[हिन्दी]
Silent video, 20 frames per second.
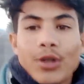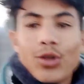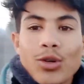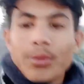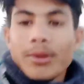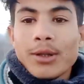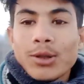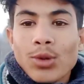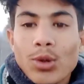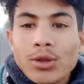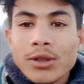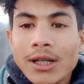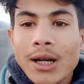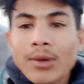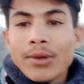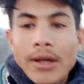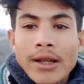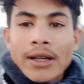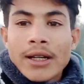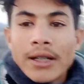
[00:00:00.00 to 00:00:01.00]
तो मैं सोच
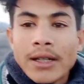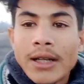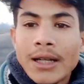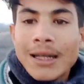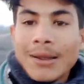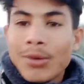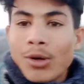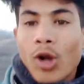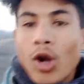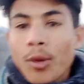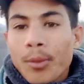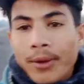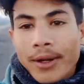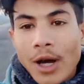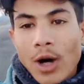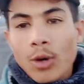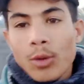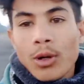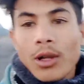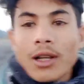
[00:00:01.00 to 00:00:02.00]
रहा हूँ यानी कि डेली ब्लॉग
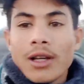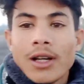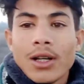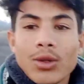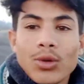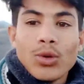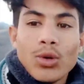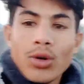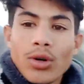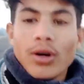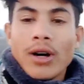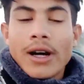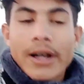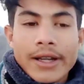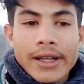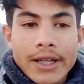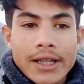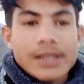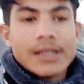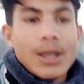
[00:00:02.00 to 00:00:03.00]
बनाओ बोलकर तो
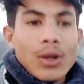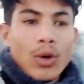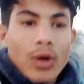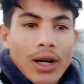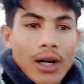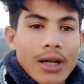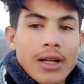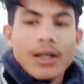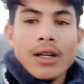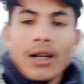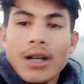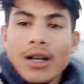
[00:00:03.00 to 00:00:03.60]
कैसा होगा